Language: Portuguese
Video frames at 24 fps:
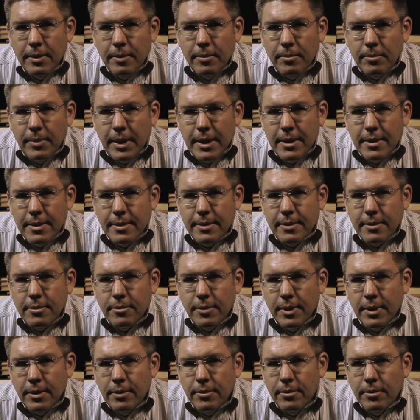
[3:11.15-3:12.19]
mas
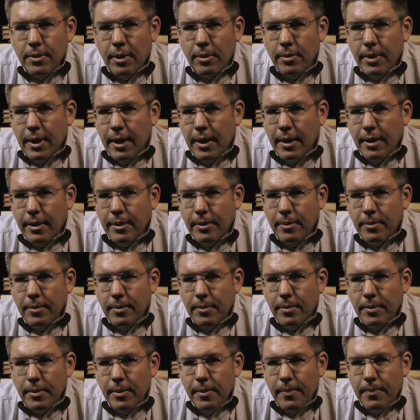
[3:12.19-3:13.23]
quando alguém
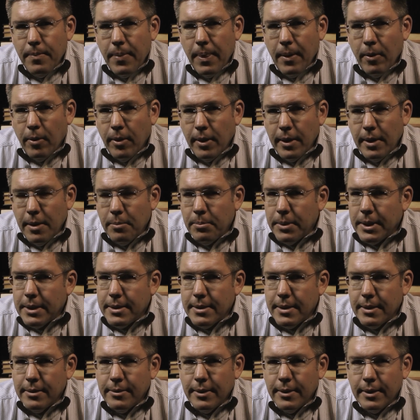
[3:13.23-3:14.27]
olha
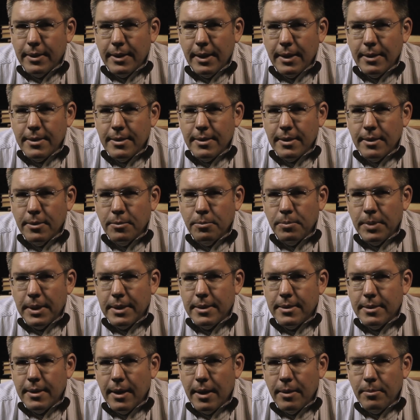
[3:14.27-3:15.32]
prestando atenção,
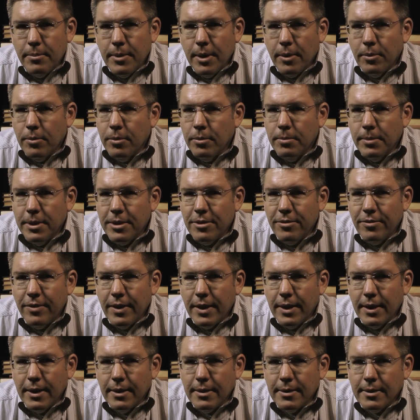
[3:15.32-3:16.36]
percebe alguma
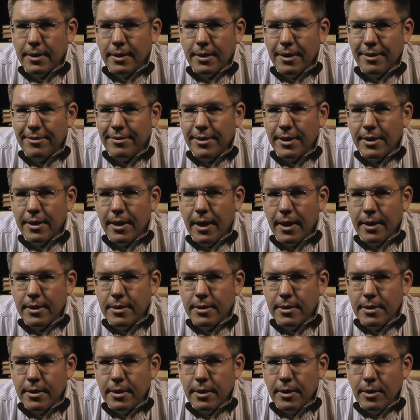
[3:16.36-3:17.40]
diferença. Na
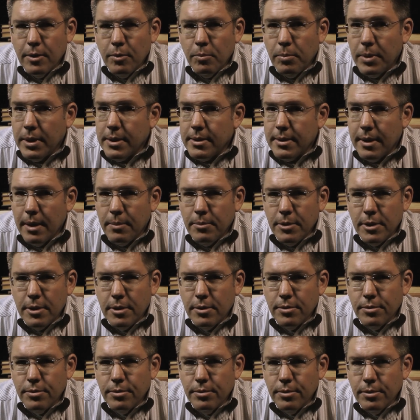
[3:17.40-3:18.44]
verdade, percebe
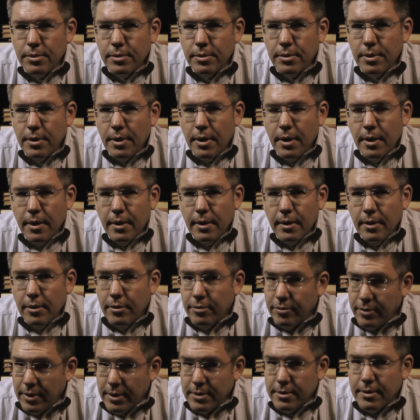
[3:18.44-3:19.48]
Jesus. Eu
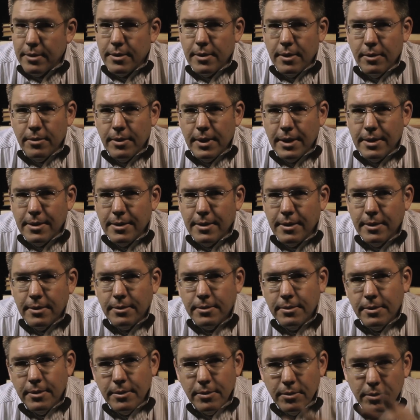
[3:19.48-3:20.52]
faço essa oração,
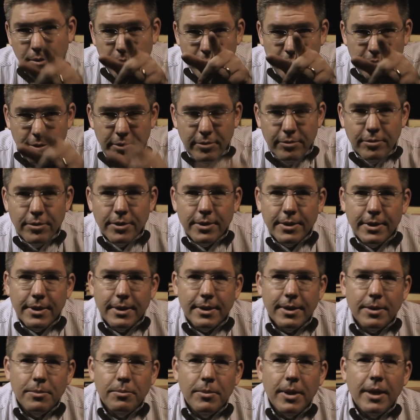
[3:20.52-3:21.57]
convido você
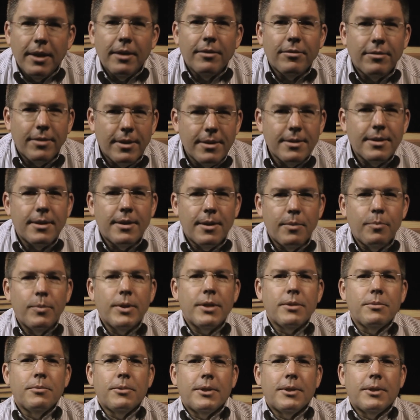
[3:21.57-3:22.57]
também a fazer a mesma